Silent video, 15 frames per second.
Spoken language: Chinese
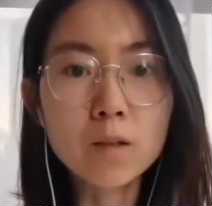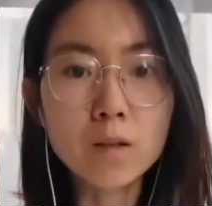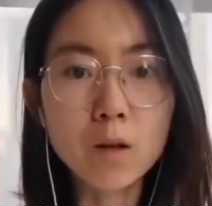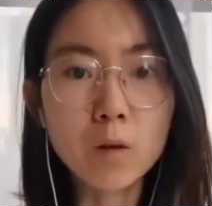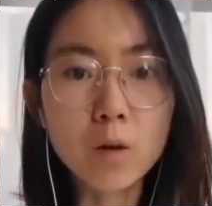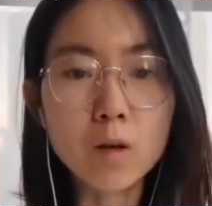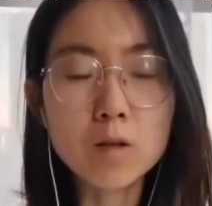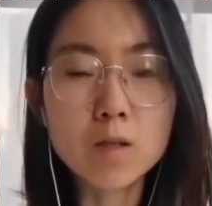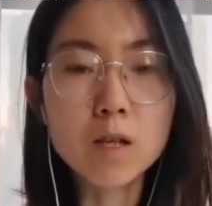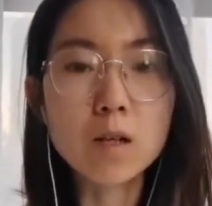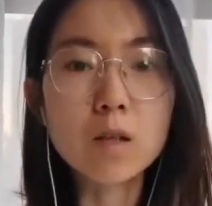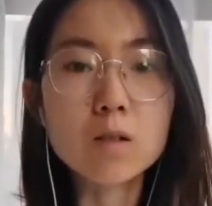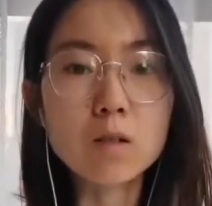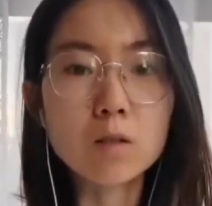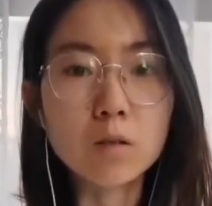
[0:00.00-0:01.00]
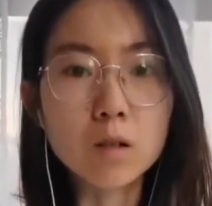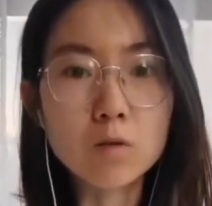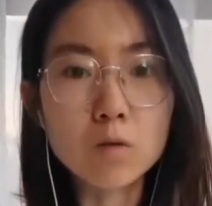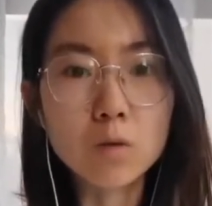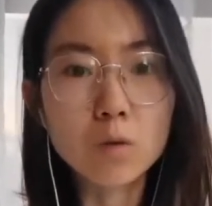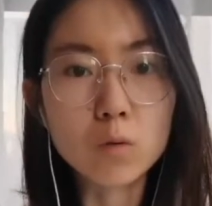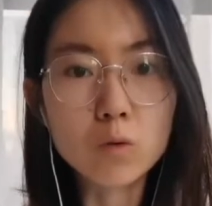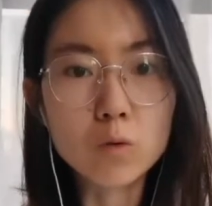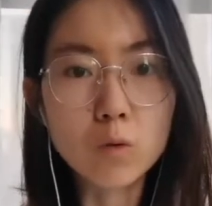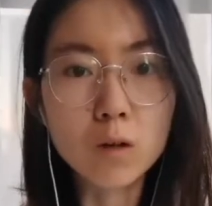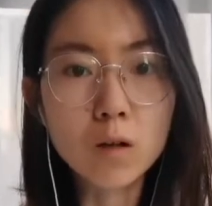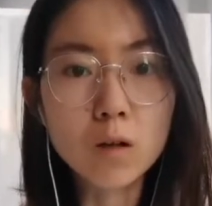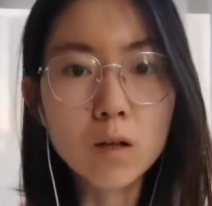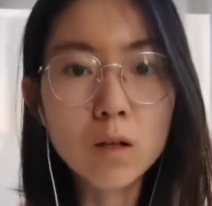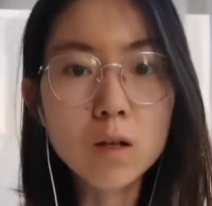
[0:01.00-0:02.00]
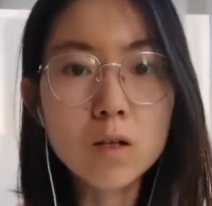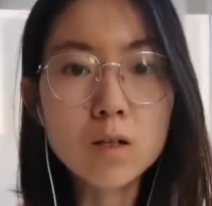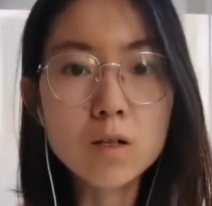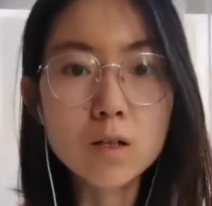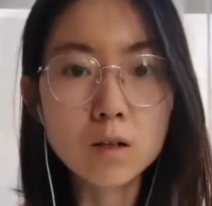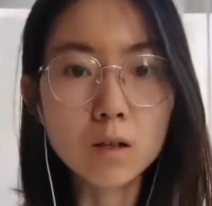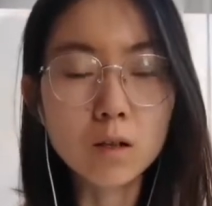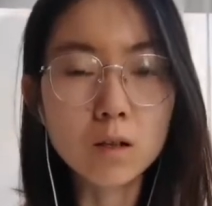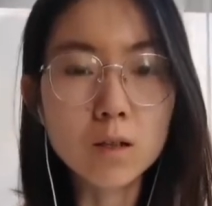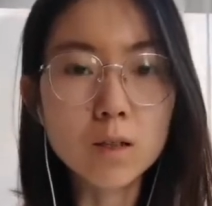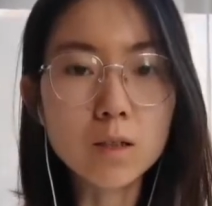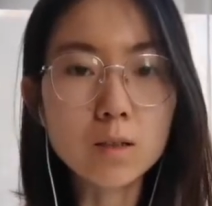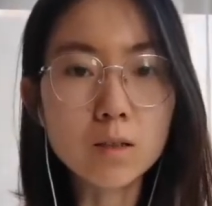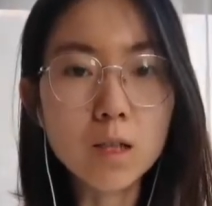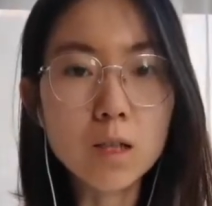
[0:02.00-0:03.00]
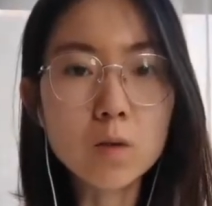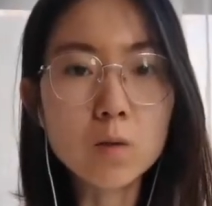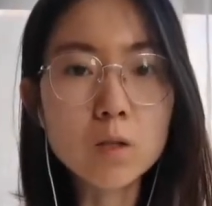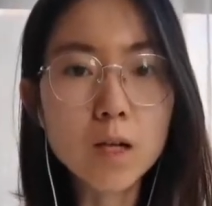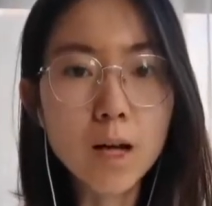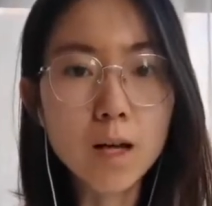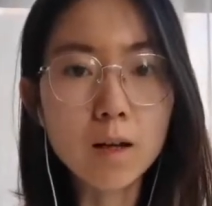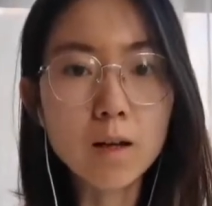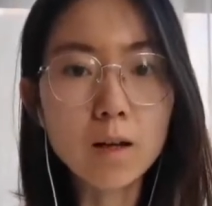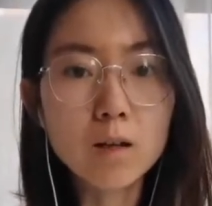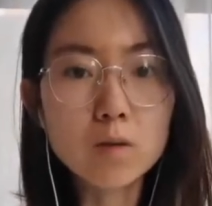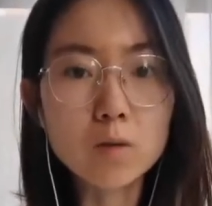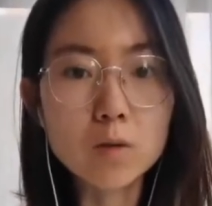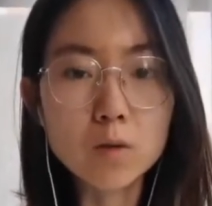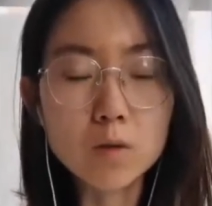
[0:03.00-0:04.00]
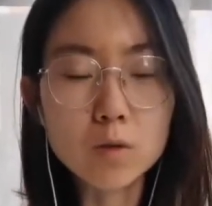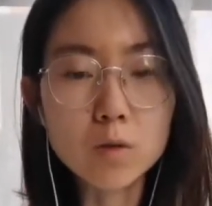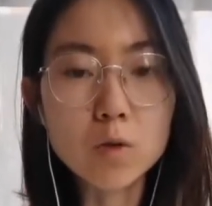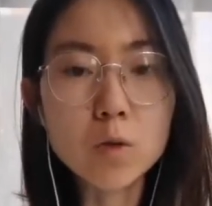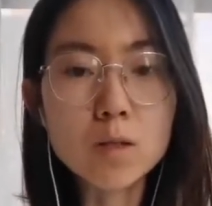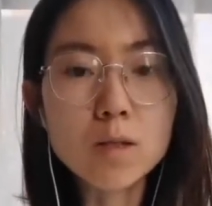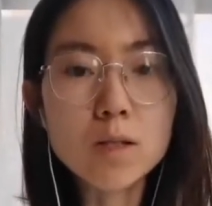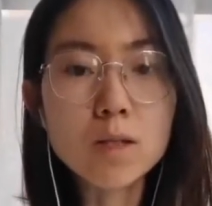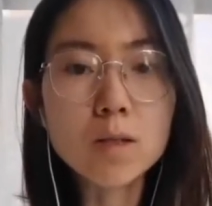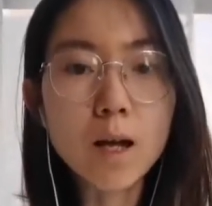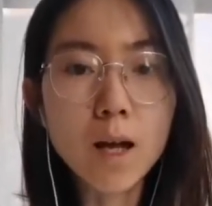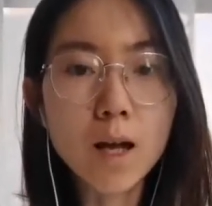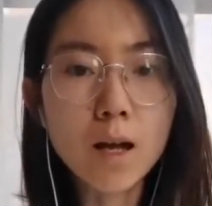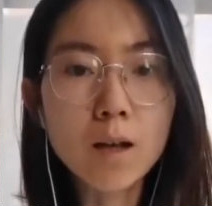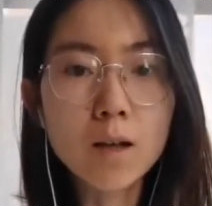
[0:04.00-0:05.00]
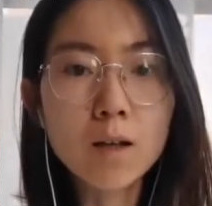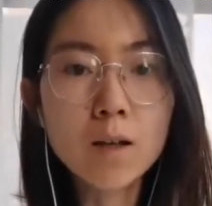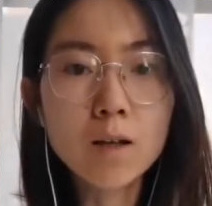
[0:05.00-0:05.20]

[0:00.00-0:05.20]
然后老师在课程当中有说，这个合一呢，它就是爱，就是纯净的爱。